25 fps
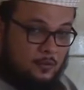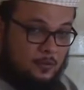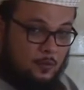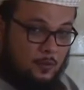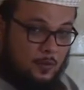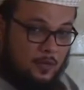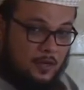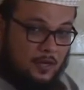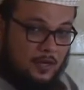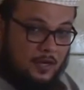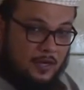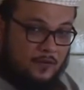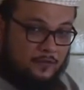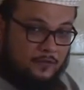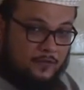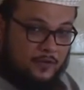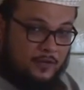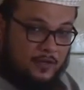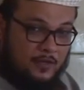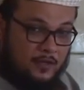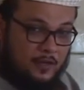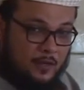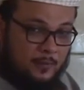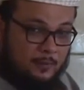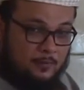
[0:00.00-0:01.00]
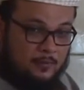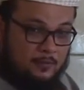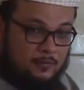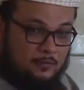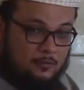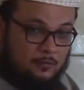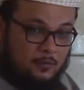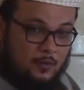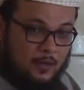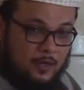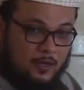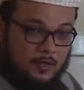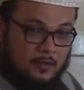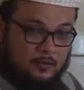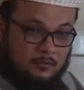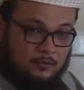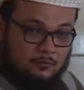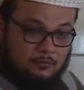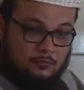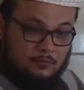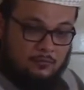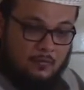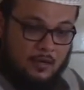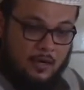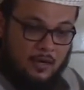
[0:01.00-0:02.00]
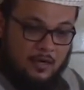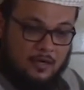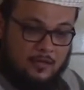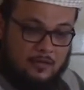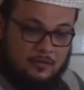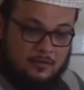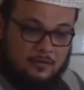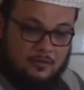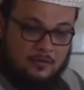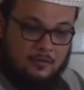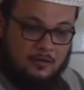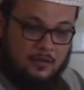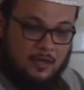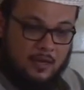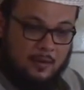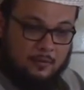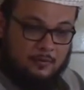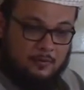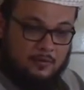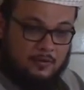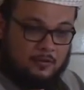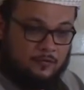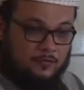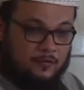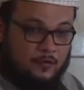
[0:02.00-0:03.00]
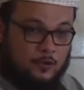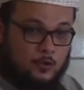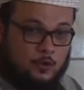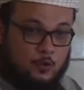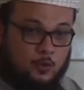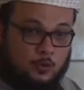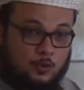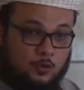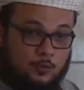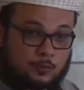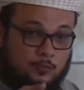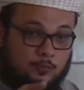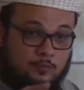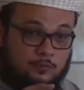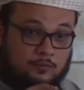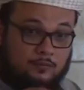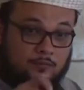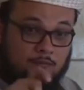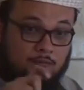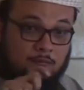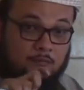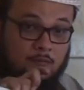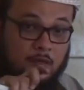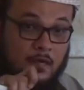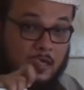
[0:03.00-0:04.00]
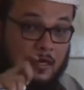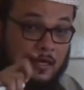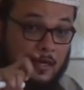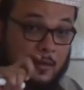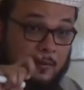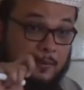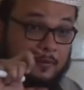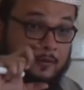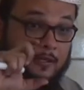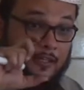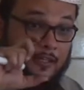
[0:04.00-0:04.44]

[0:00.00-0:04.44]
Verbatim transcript: وقع فيه خمر واحد أخذ خمر في كوب الخمر